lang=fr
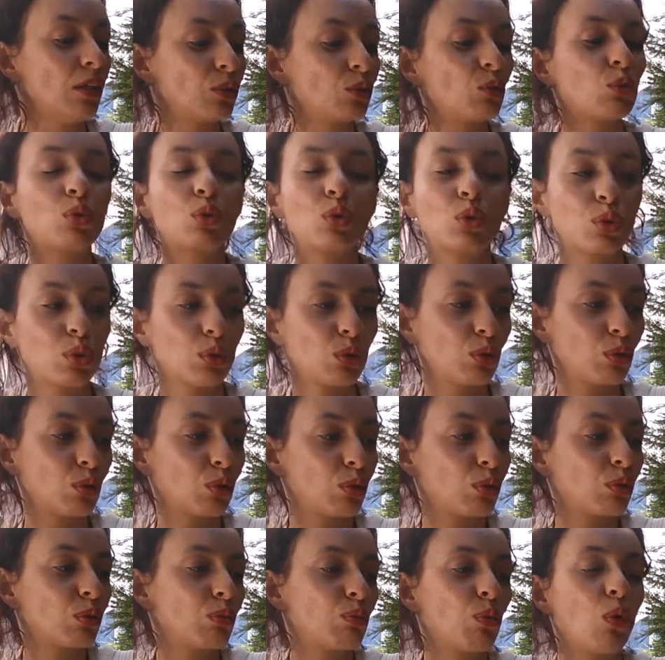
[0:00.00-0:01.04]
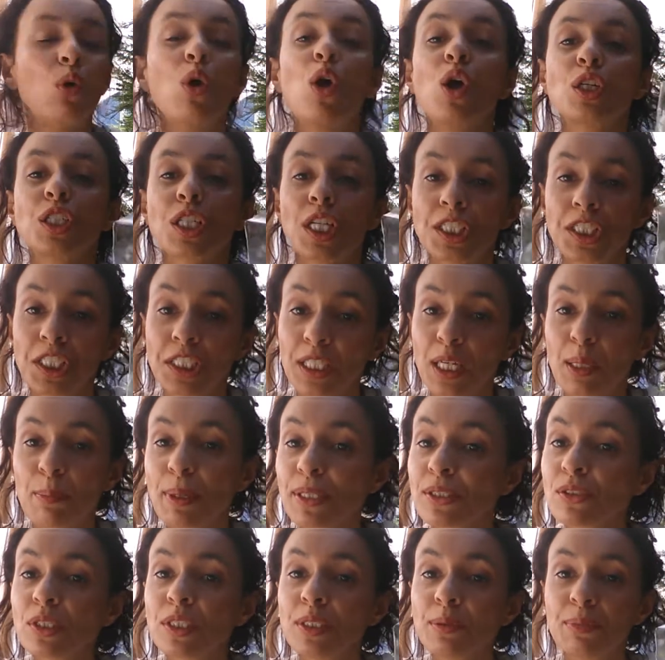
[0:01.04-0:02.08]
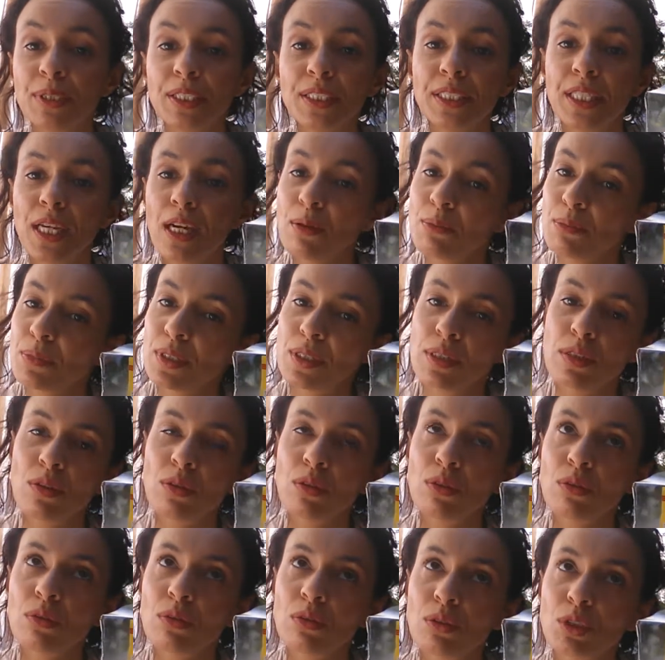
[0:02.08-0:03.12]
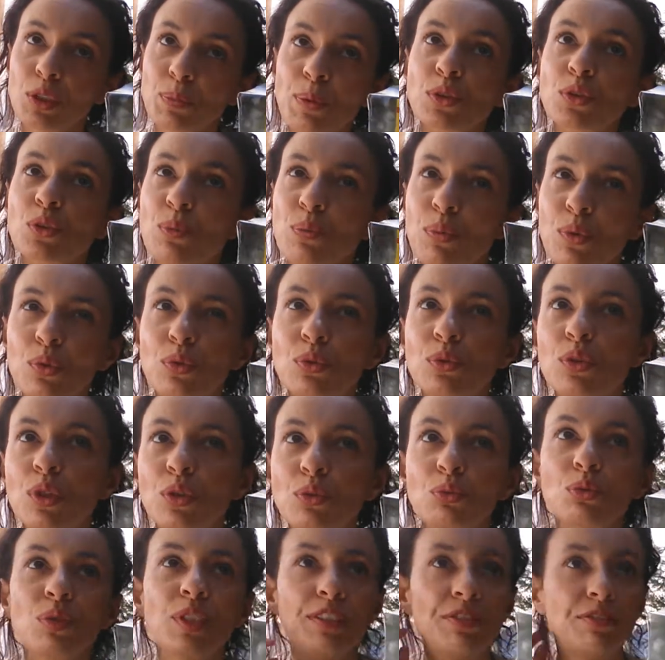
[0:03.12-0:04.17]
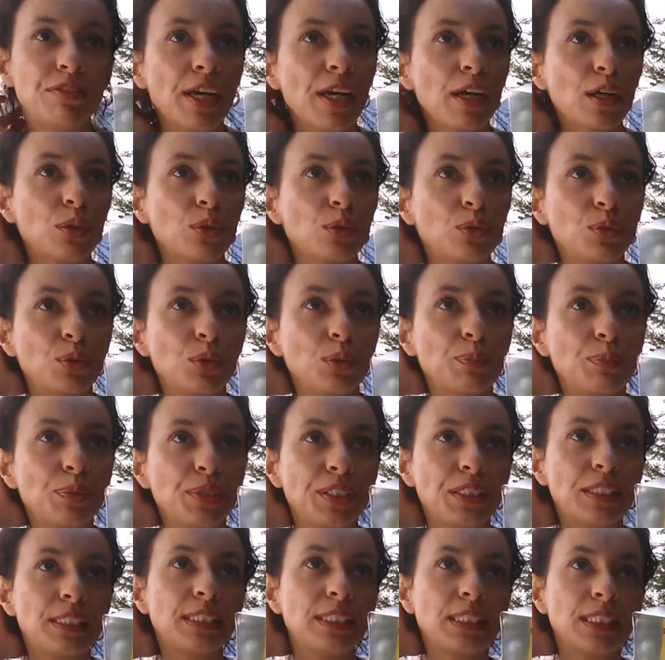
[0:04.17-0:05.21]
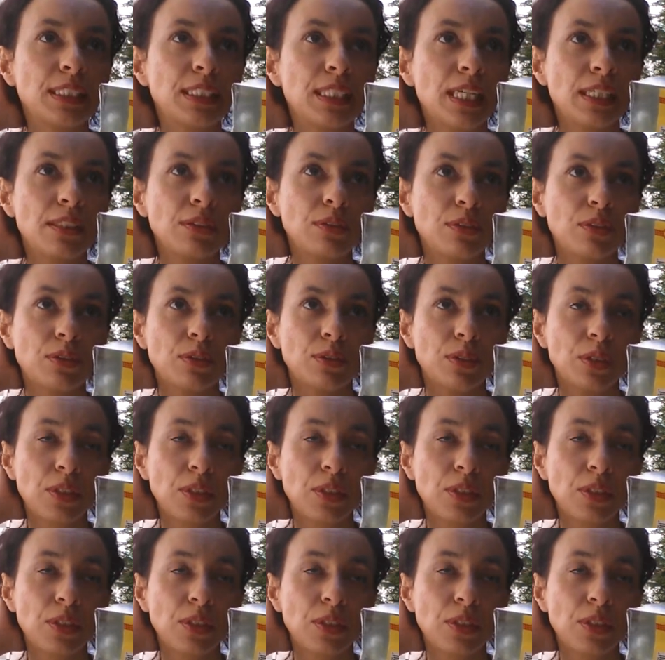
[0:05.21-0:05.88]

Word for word: Donc euh, bon, je ne rachèterai pas dans l'immédiat, mais euh, je pense que pour l'automne ou l'hiver, une petite tisane